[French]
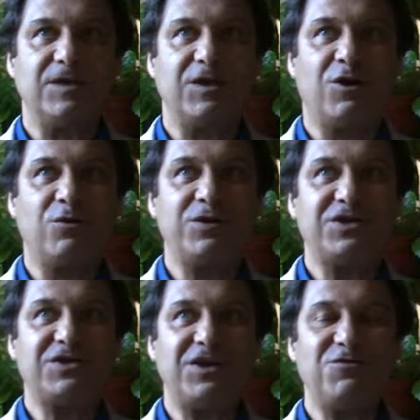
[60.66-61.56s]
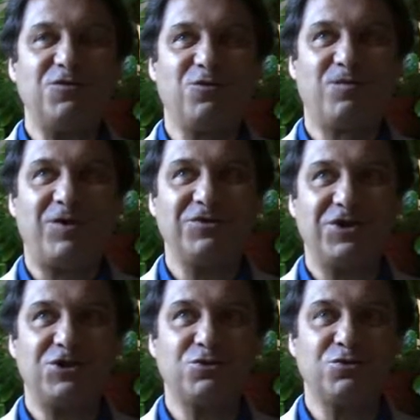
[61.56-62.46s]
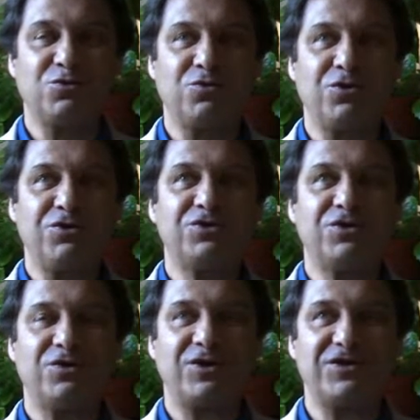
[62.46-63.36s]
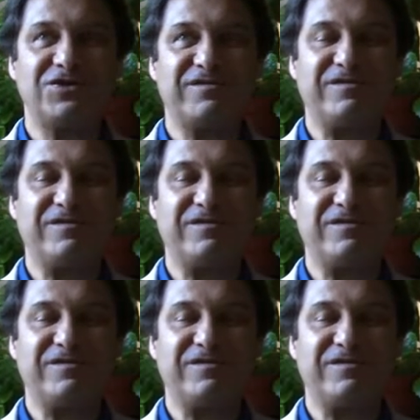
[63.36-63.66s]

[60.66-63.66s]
et quand on essaye de comprendre quelque chose, on ressort les